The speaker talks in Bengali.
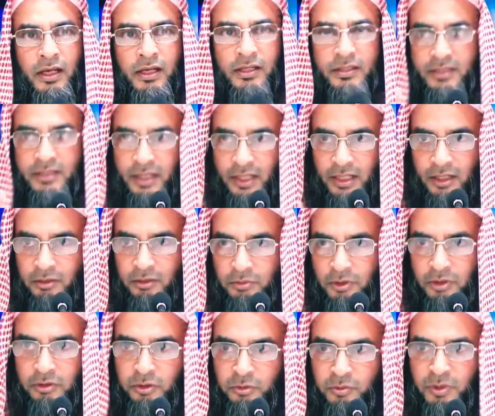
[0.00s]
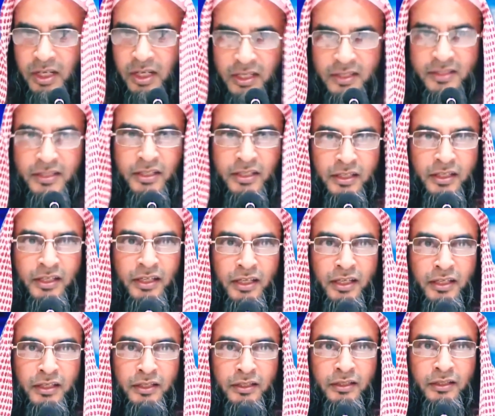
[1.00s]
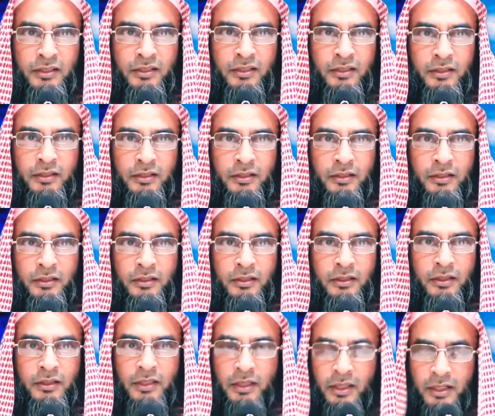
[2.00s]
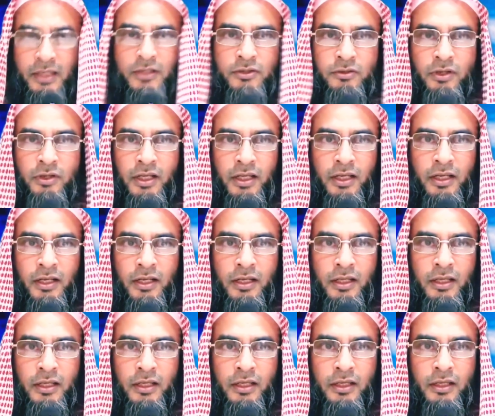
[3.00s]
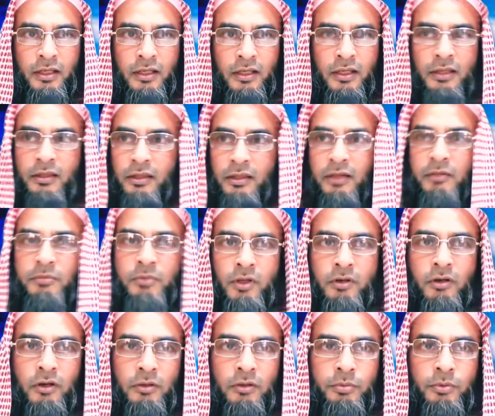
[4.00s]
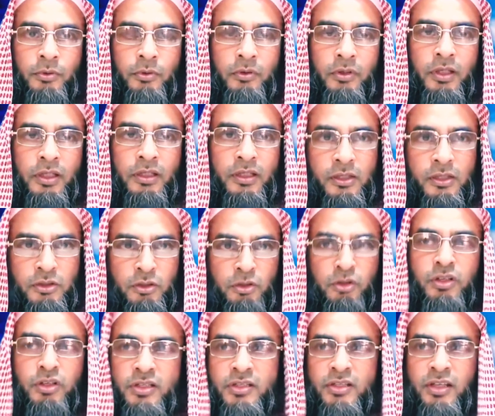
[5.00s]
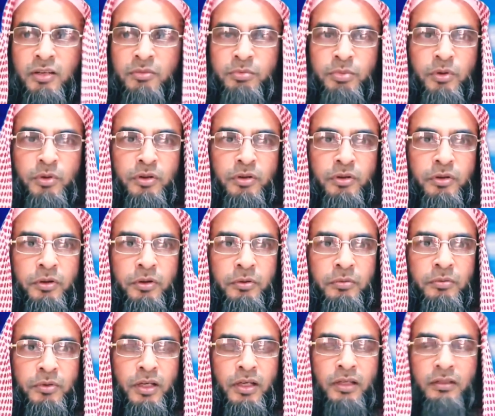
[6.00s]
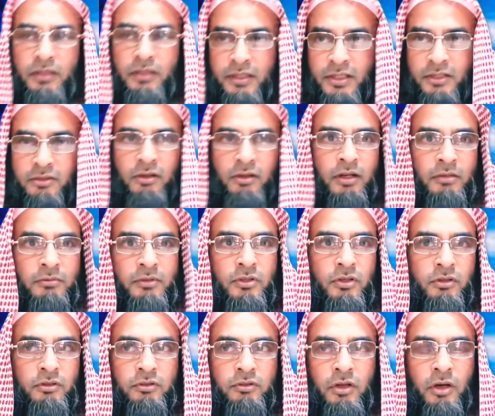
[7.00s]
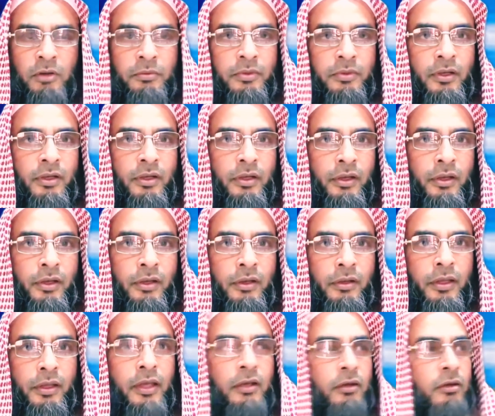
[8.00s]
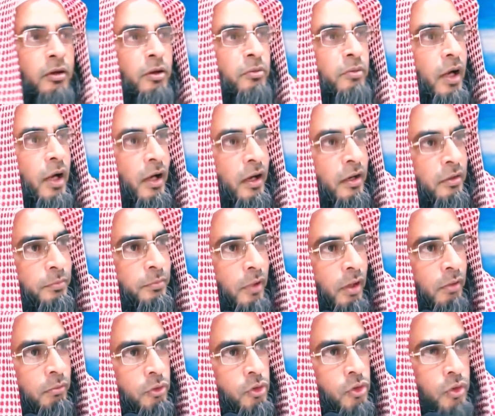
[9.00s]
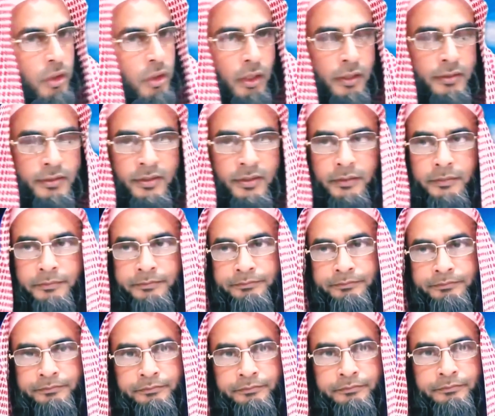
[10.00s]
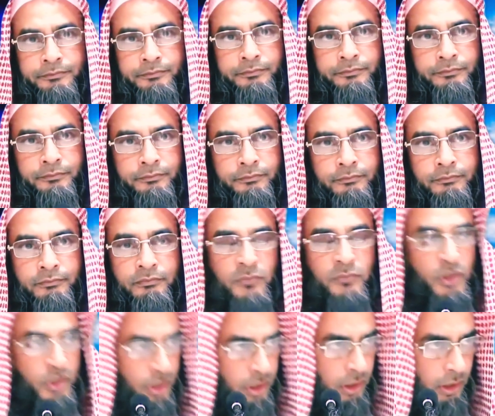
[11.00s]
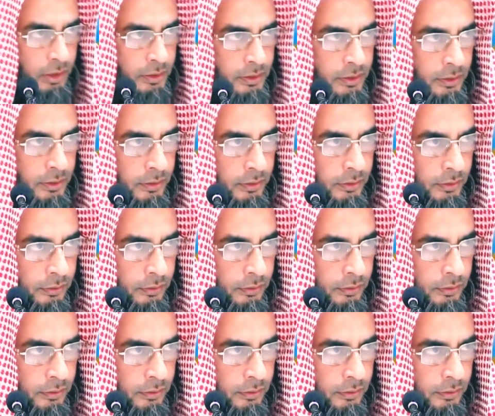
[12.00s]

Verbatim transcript: আর যারাও বর্তমান আছেন এরা চলে গেলে এদের বিকল্প এদের শূন্য স্থান পূরণ করবে এদের স্থলাভিষিক্ত হবে এইরকম আলেম পাওয়া মুশকিল আছে মুশকিল আছে